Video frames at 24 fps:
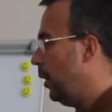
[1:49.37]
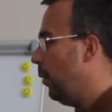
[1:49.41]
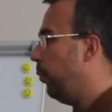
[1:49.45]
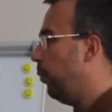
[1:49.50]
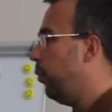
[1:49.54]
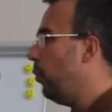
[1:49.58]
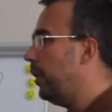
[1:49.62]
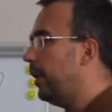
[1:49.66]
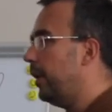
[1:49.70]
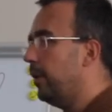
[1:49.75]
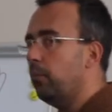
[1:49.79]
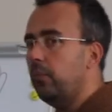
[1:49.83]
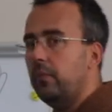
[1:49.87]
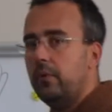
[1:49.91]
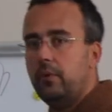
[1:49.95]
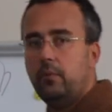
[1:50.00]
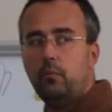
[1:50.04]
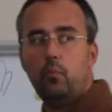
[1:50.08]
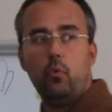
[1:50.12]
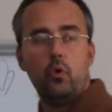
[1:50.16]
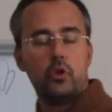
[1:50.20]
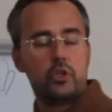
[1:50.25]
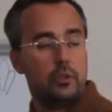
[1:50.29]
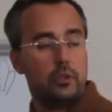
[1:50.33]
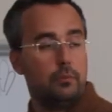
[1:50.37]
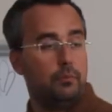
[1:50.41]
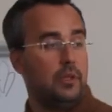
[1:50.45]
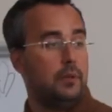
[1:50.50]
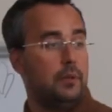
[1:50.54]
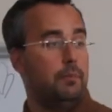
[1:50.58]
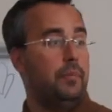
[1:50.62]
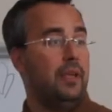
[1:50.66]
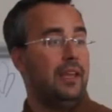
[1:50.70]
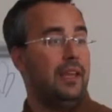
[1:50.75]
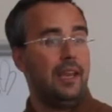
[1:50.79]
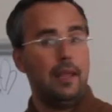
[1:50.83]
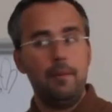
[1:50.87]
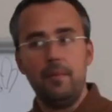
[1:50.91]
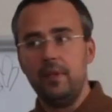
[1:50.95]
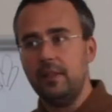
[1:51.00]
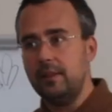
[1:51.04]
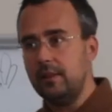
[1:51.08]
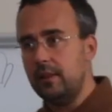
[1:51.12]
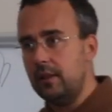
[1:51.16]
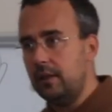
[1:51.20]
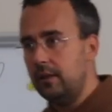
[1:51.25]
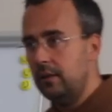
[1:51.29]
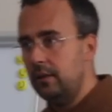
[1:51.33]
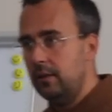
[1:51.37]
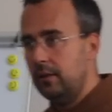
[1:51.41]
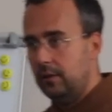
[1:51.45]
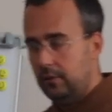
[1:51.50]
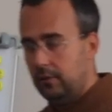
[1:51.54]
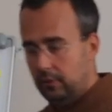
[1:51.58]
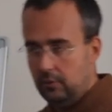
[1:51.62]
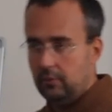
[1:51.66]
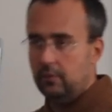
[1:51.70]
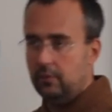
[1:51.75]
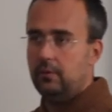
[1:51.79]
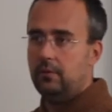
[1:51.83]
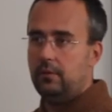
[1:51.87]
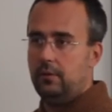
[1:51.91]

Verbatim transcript: Поле может быть беременно, ну,